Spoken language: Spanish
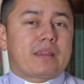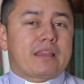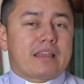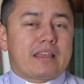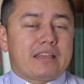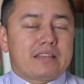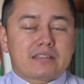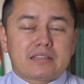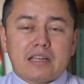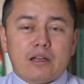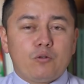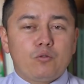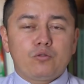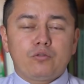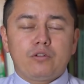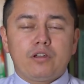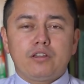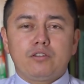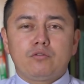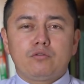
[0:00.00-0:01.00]
que está
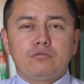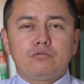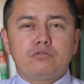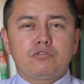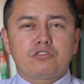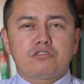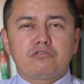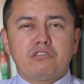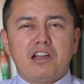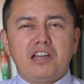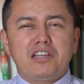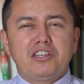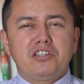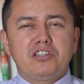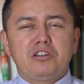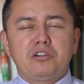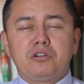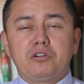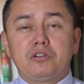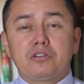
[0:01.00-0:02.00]
uno en un
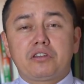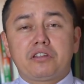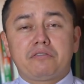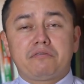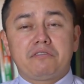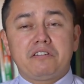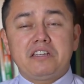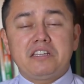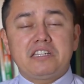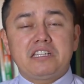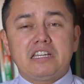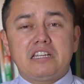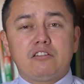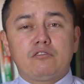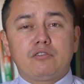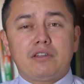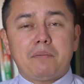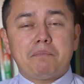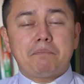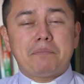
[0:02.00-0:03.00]
sueño
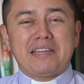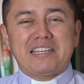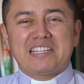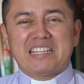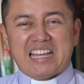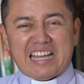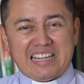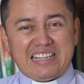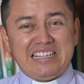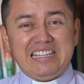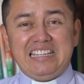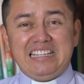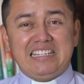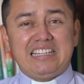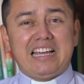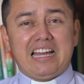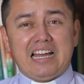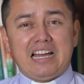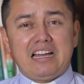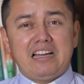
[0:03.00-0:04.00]
difícil, una
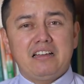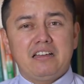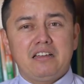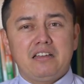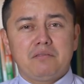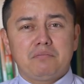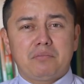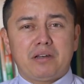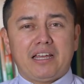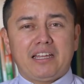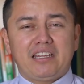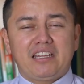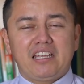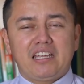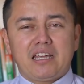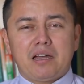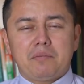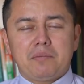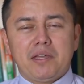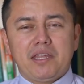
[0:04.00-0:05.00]
pesadilla
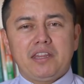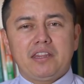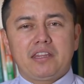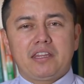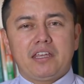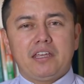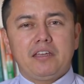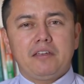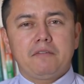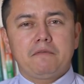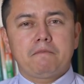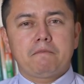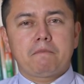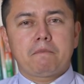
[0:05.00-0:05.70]
prácticamente,